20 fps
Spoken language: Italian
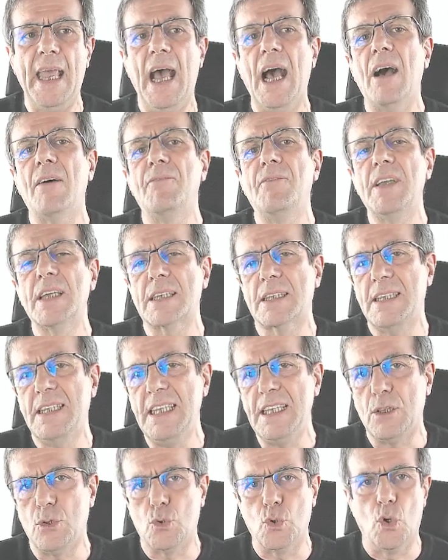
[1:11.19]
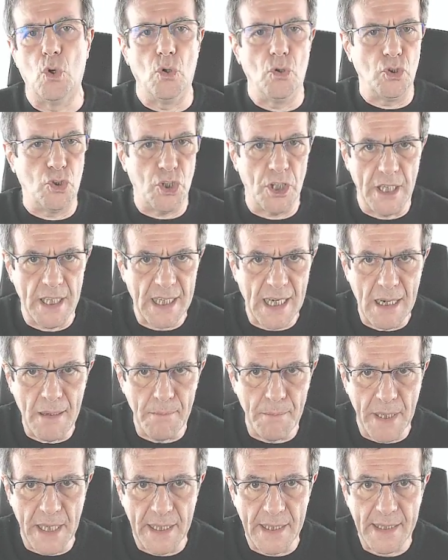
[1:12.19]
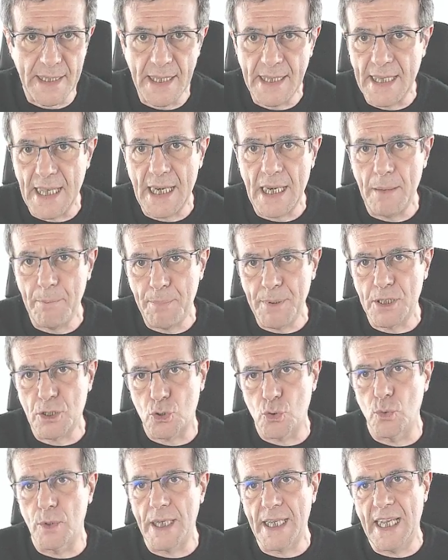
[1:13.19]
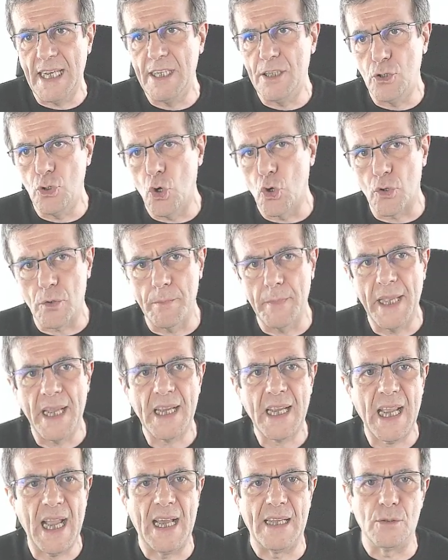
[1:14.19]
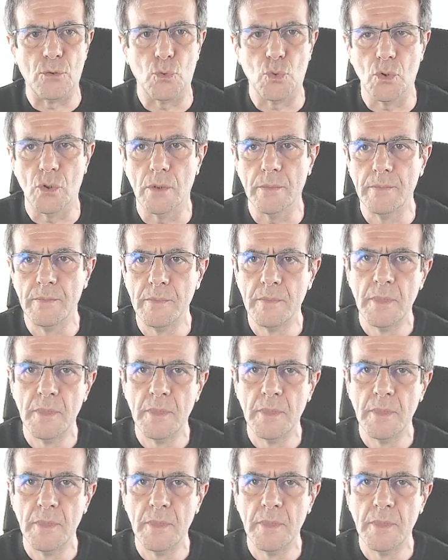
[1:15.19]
avvertito generalmente dalla persona che gli dorme accanto.